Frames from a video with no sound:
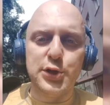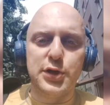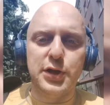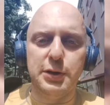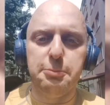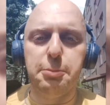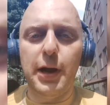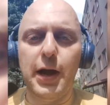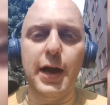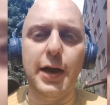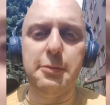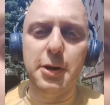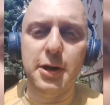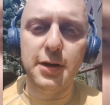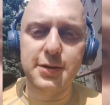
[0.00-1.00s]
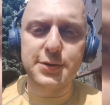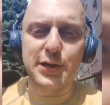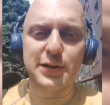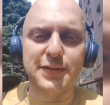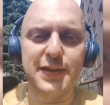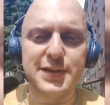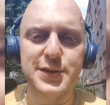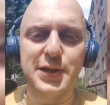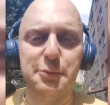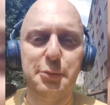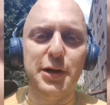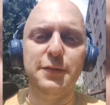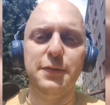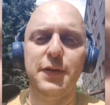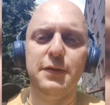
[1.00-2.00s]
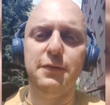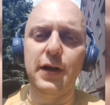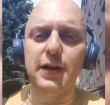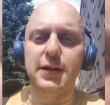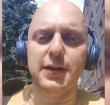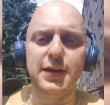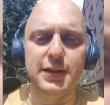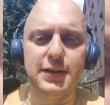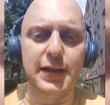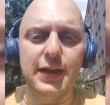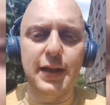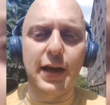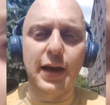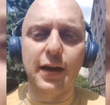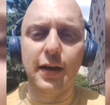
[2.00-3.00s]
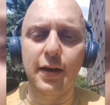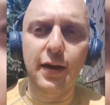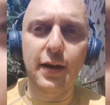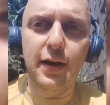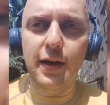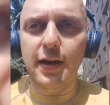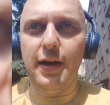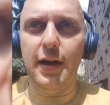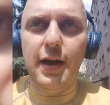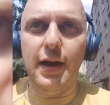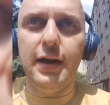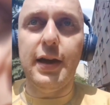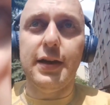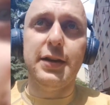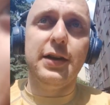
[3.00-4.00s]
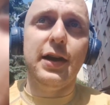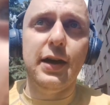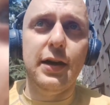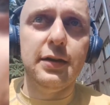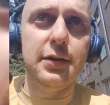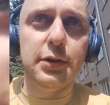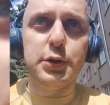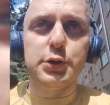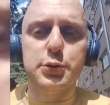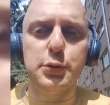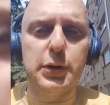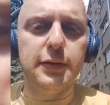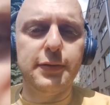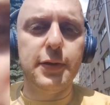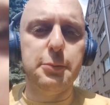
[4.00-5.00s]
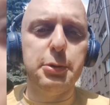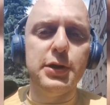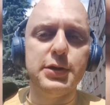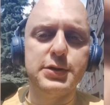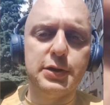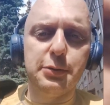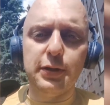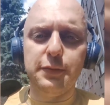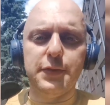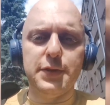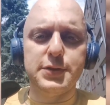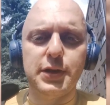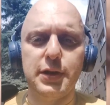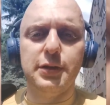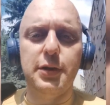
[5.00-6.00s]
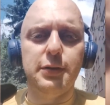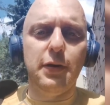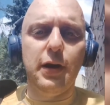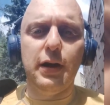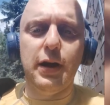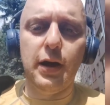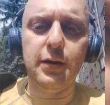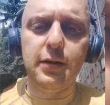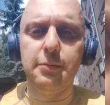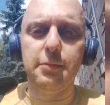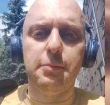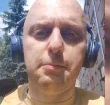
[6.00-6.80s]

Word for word: ciśnij Prime, że chcesz tej łatwej walki i tyle. A jak nie, no to szukaj sobie jeszcze łatwiejszego rywala